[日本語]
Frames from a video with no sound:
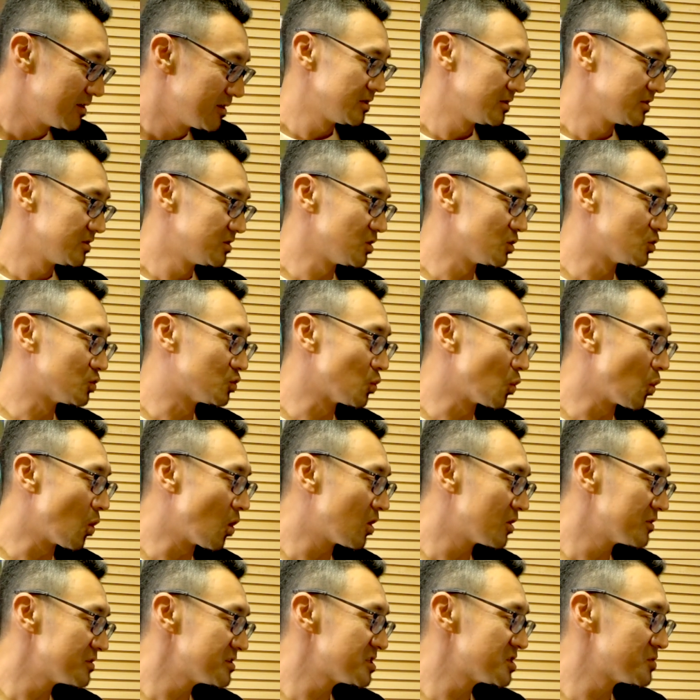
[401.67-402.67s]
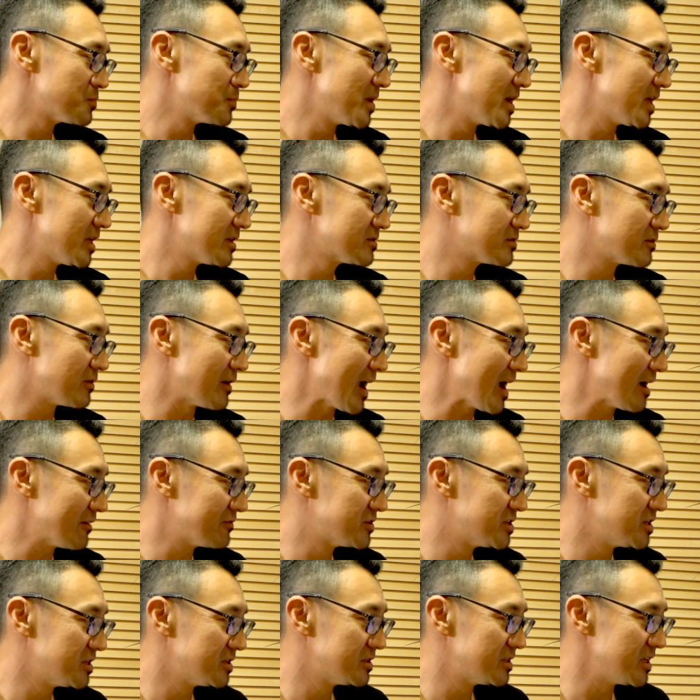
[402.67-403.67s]
The dwarfsmith
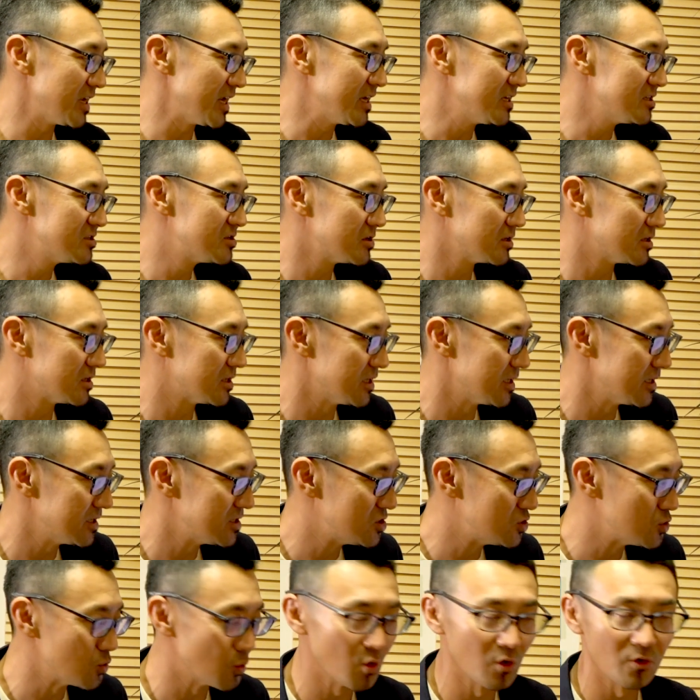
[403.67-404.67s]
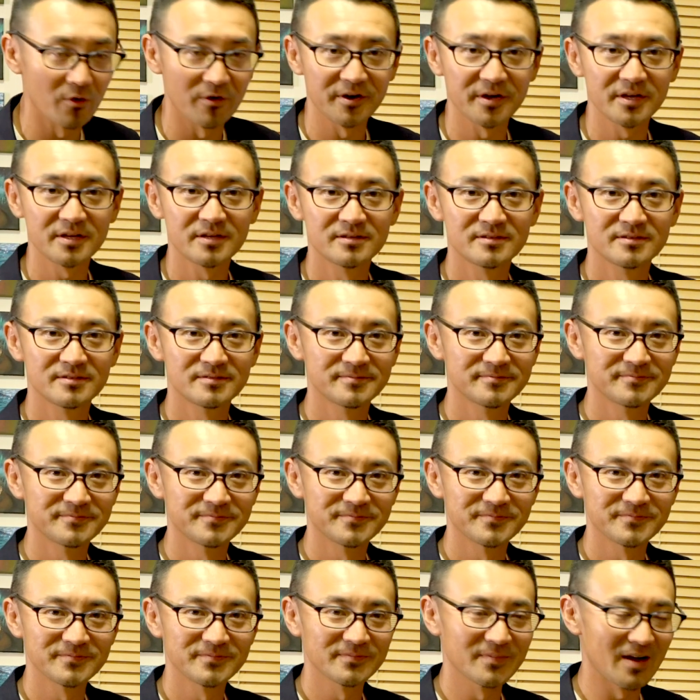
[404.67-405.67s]
crafted intricate jewelry
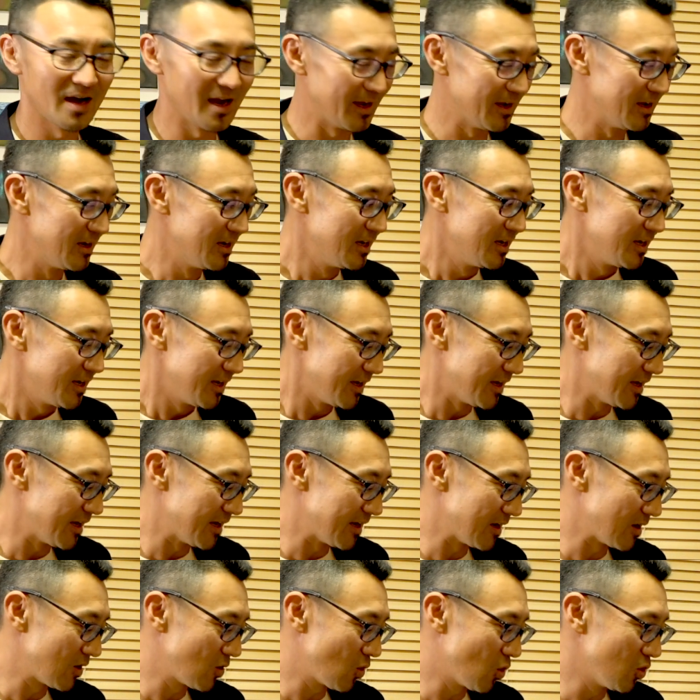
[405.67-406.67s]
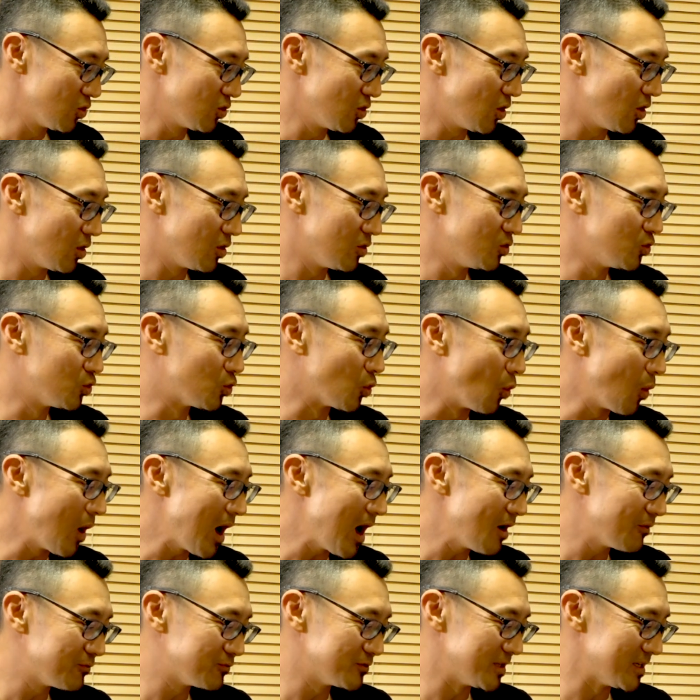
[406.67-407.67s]
はい、えー、この
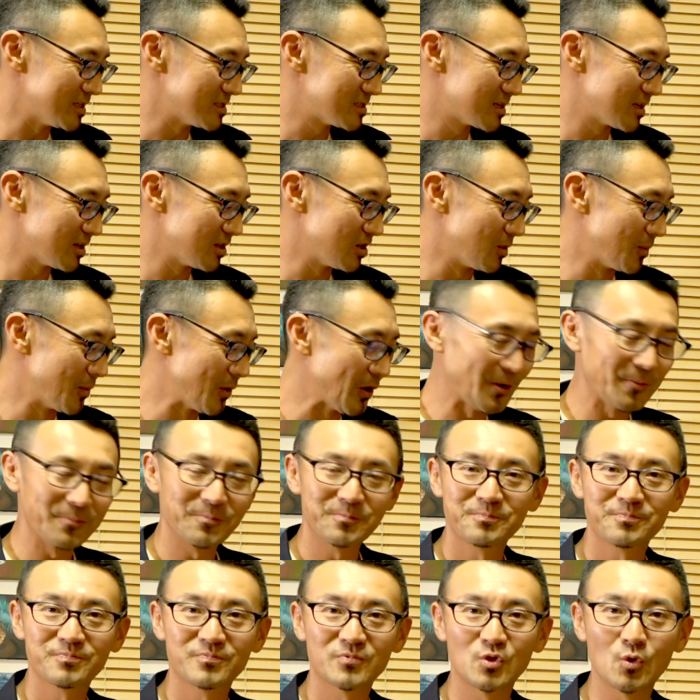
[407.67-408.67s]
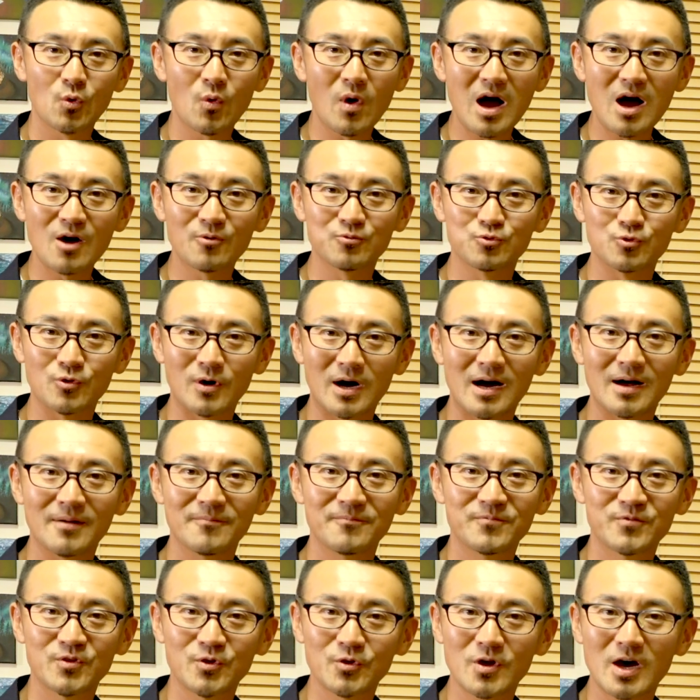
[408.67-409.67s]
ドワーフですけどもドワーフ
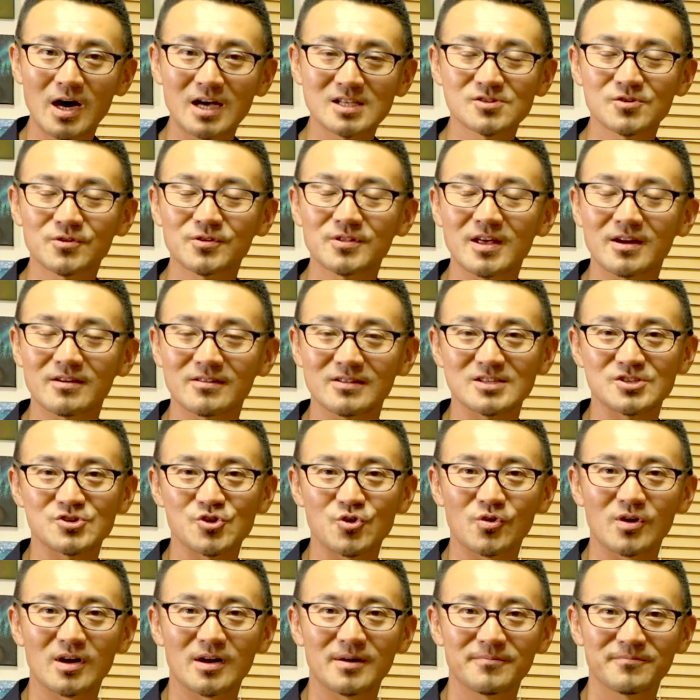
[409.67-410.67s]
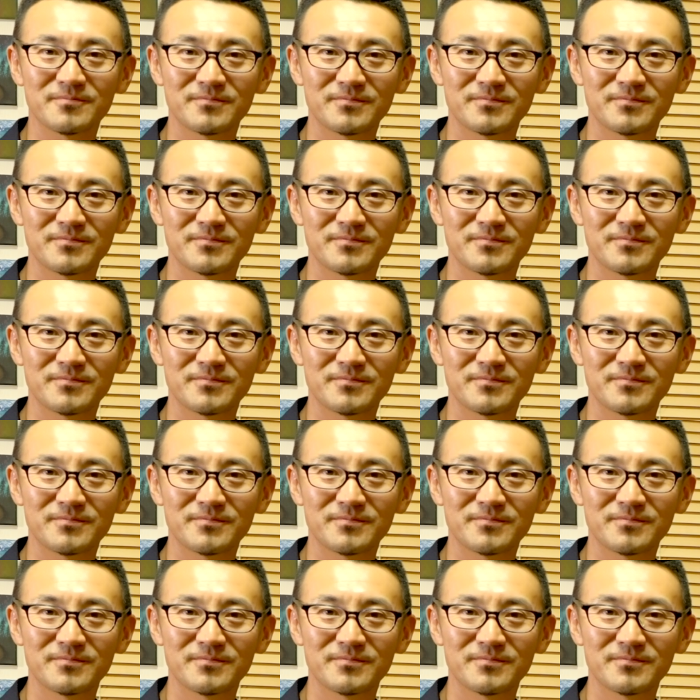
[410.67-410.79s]
はどの発音になるでしょうか